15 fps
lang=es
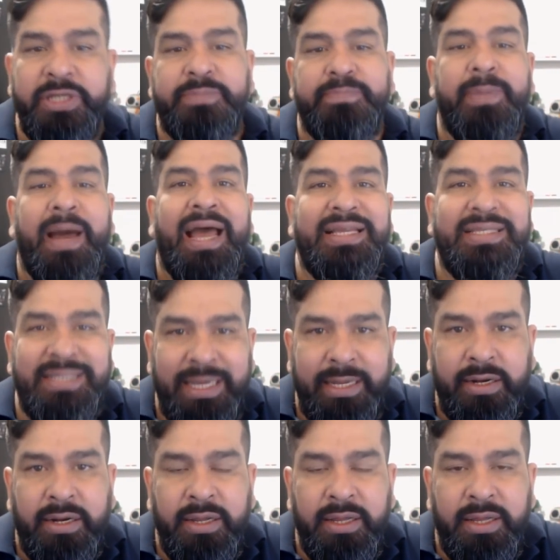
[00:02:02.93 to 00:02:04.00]
pues va a
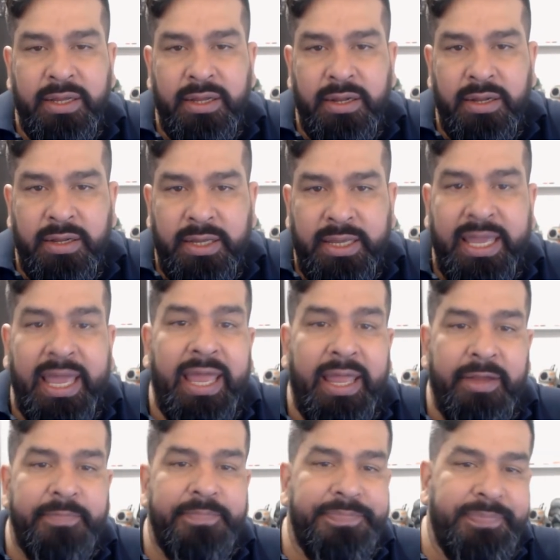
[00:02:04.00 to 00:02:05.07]
ser
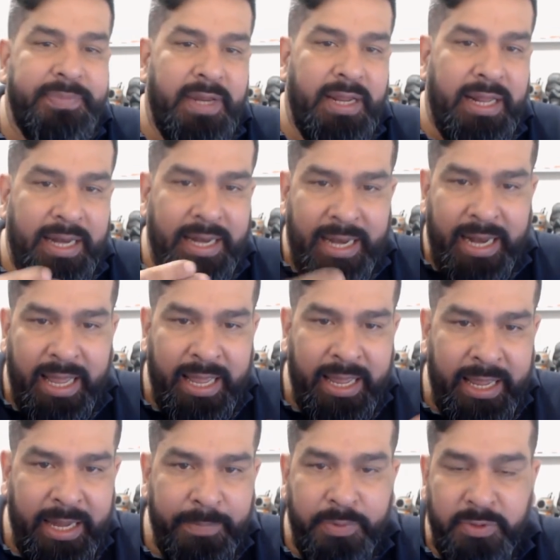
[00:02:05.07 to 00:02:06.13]
que
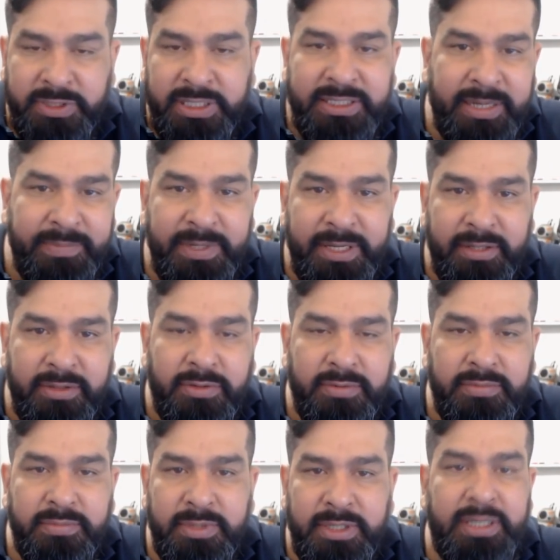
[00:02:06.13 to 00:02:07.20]
el
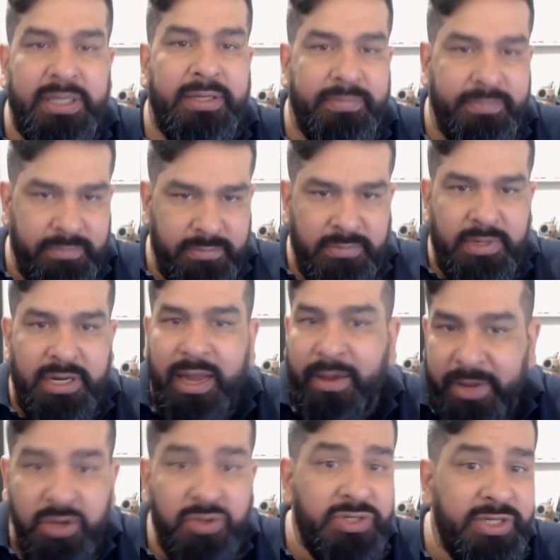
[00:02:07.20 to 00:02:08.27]
procesamiento y la
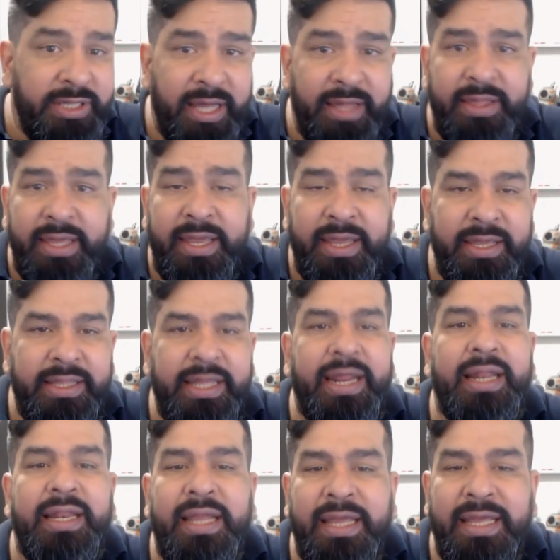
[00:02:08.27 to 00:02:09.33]
velocidad en
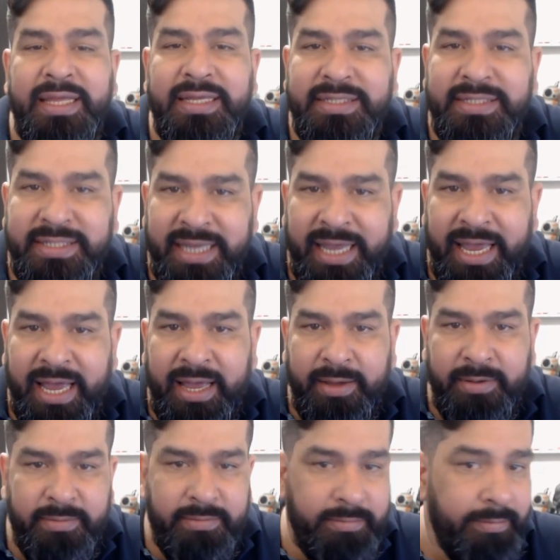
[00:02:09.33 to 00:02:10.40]
general sea
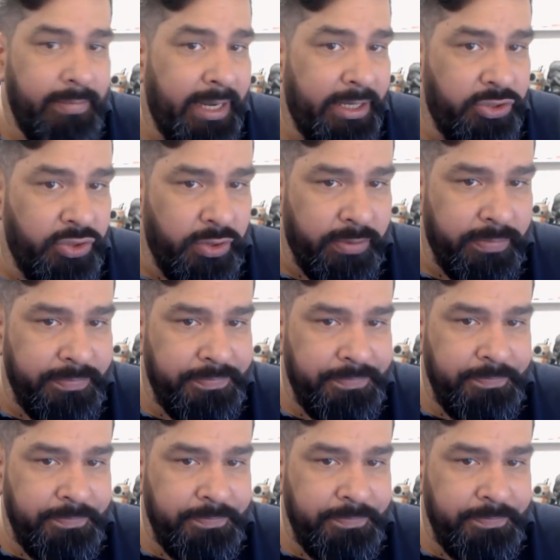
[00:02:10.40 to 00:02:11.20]
mayor.